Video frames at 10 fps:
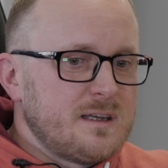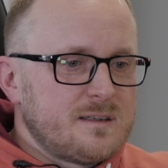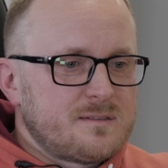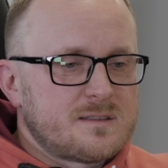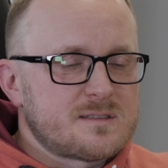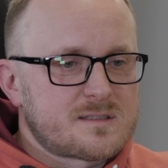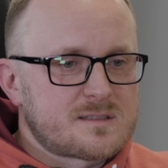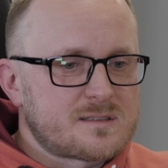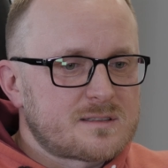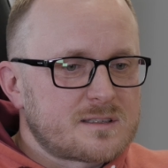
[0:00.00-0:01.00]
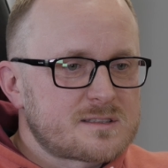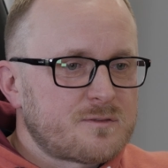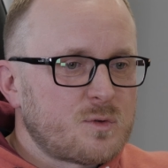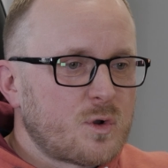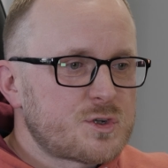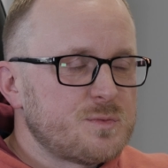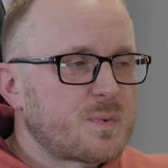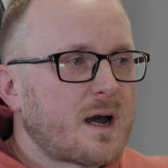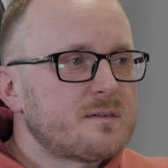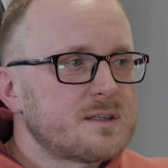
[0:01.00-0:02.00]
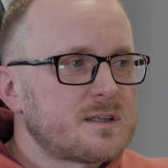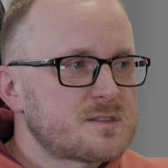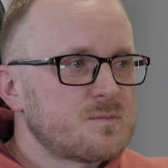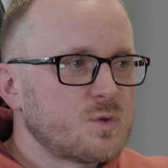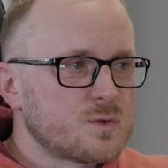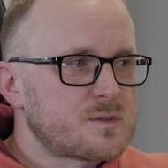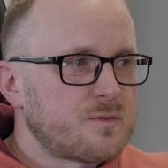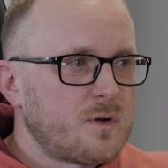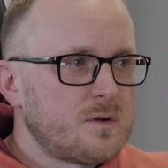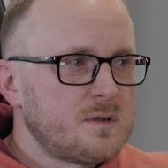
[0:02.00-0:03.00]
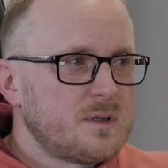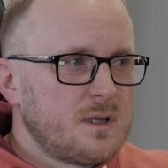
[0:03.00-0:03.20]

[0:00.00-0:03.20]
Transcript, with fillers: E, więc tych zawiłości prawnych jest mnóstwo,